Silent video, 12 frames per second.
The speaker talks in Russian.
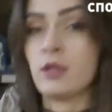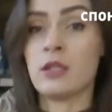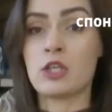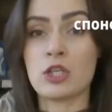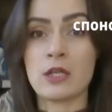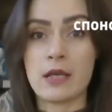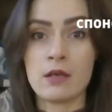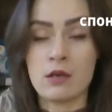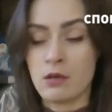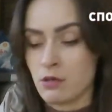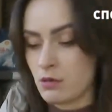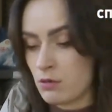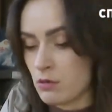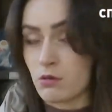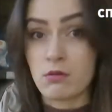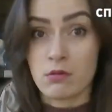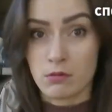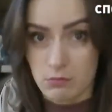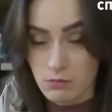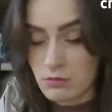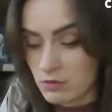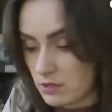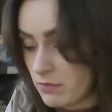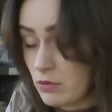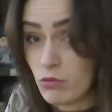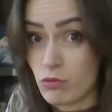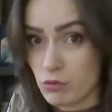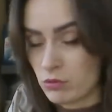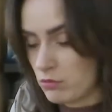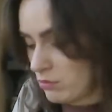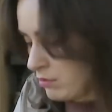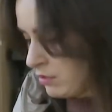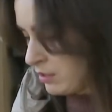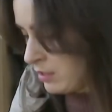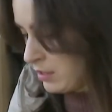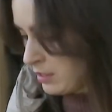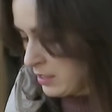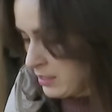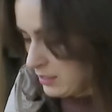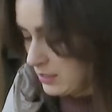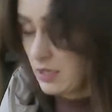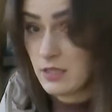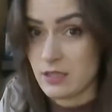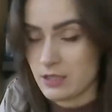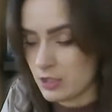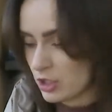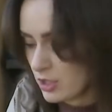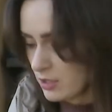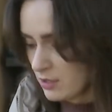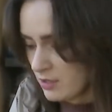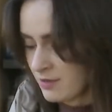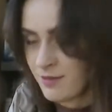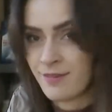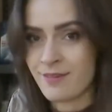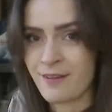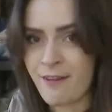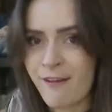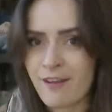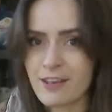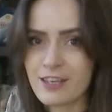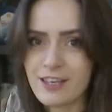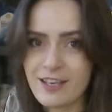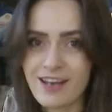начинай свою гонку с АЗС Shell и